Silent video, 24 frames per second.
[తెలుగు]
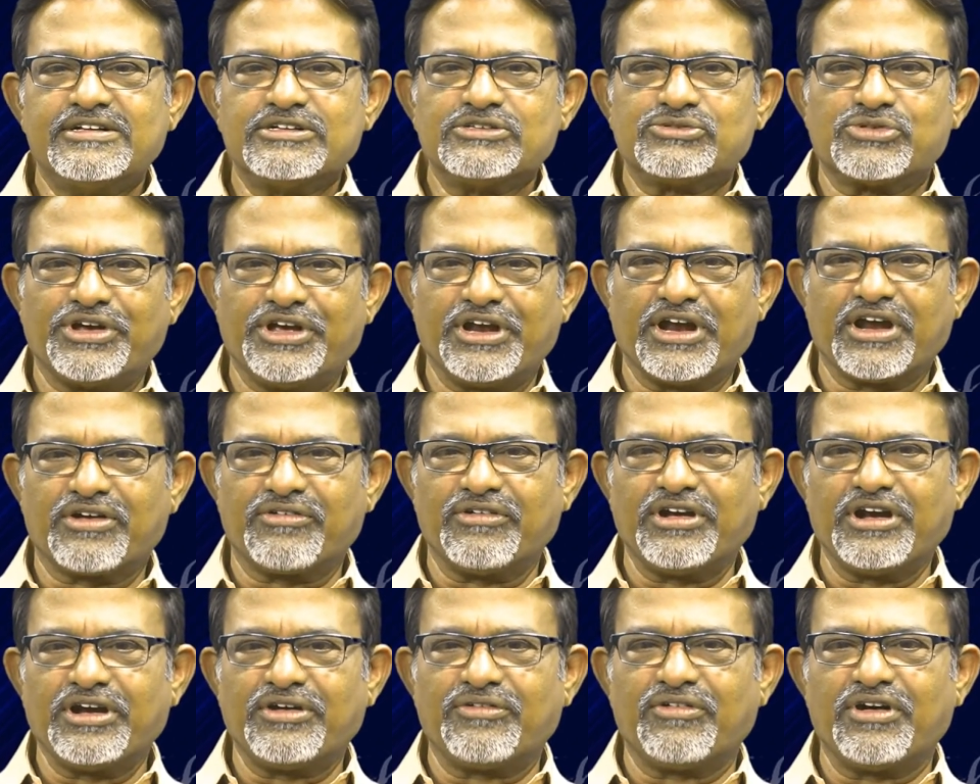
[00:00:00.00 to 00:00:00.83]
సో ఈ
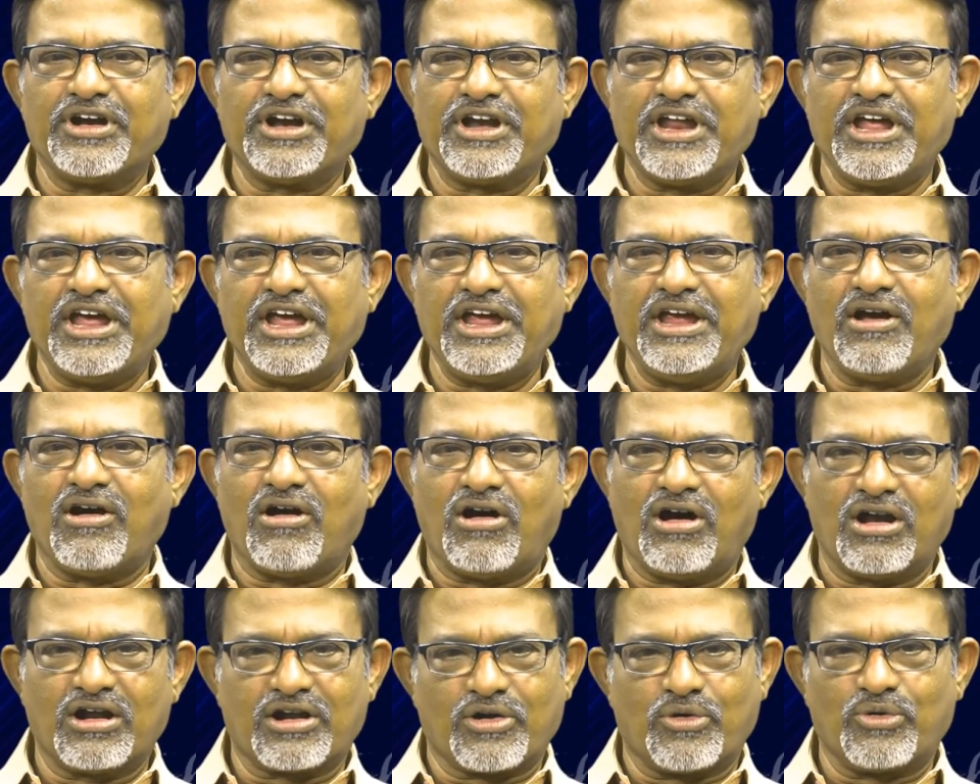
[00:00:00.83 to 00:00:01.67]
రకమైనటువంటి
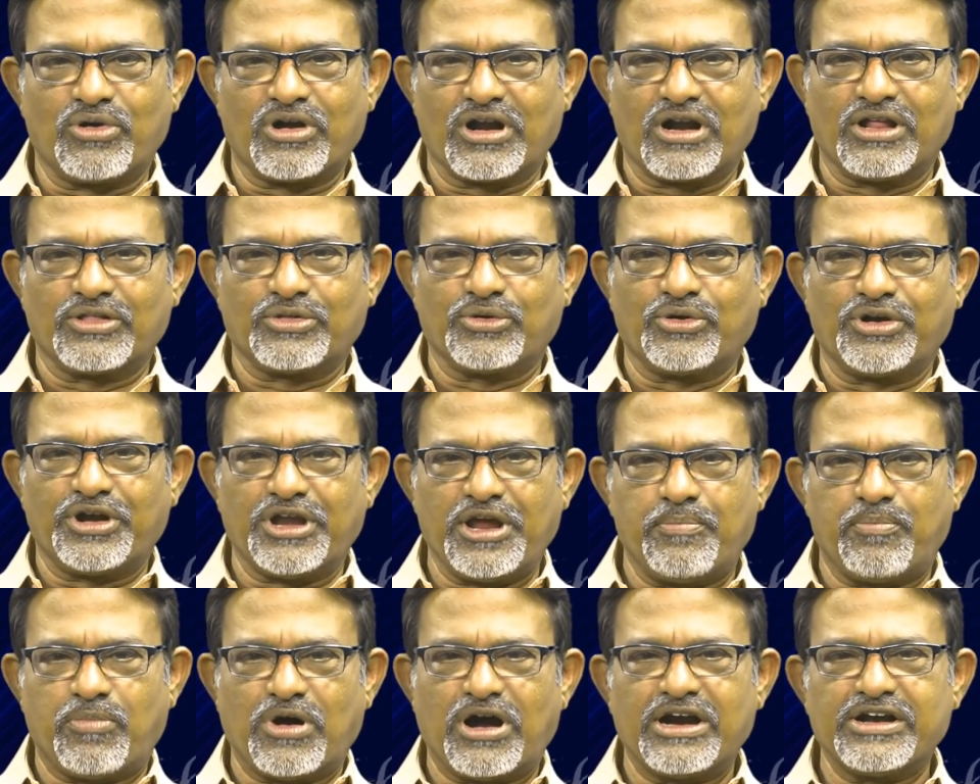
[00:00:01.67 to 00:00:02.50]
ఆల్రౌండర్లతోటి
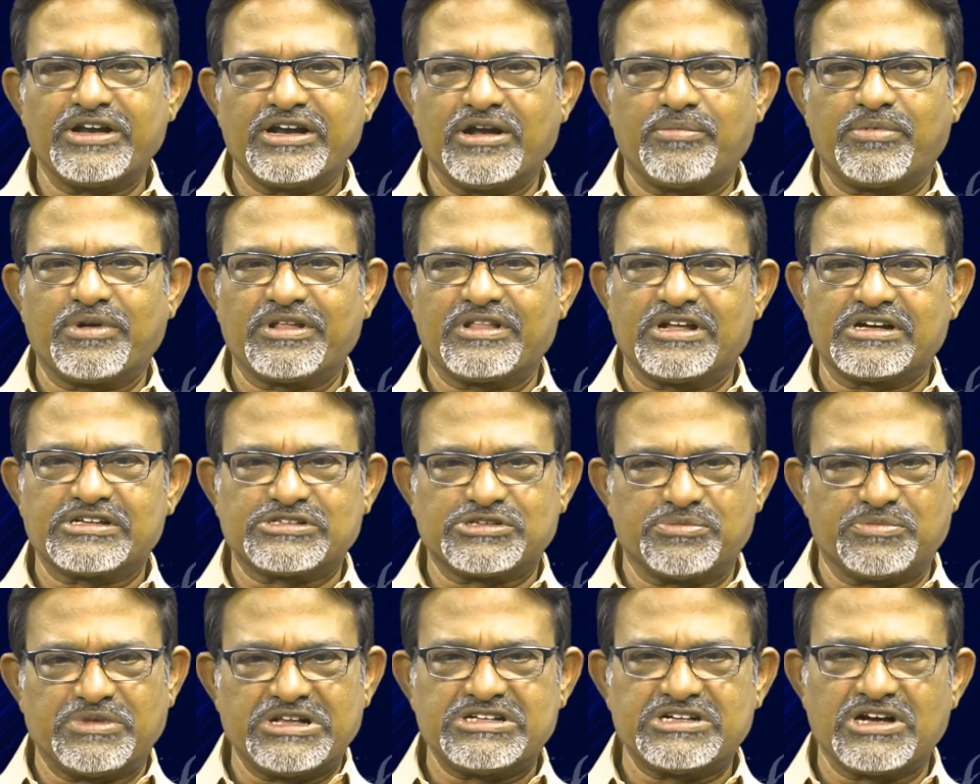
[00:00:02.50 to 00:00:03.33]
పాండ్యా బ్రదర్స్
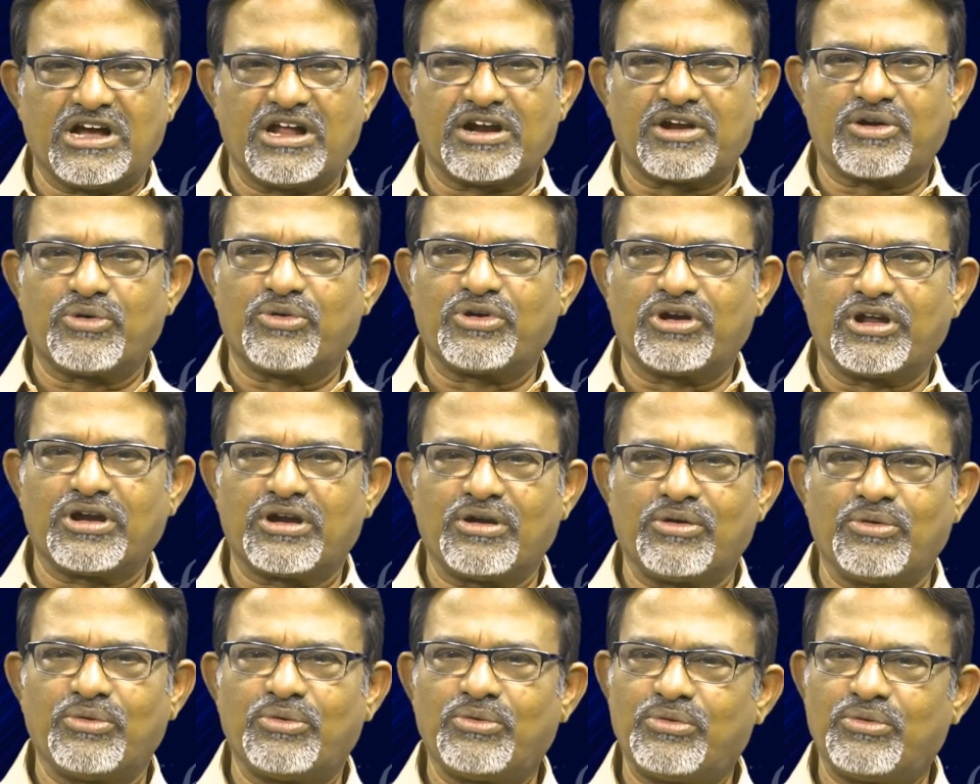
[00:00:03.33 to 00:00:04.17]
మంచి ఆల్రౌండర్లు